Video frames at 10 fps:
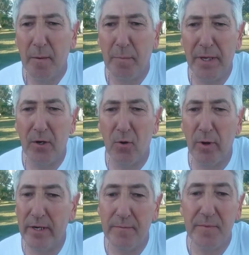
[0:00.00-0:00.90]
pero
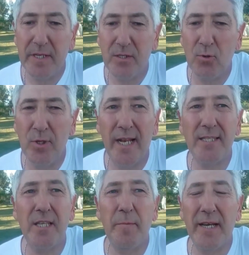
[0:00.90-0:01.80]
bueno, son de
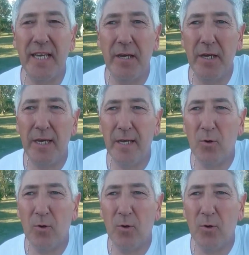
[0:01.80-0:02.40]
los temas que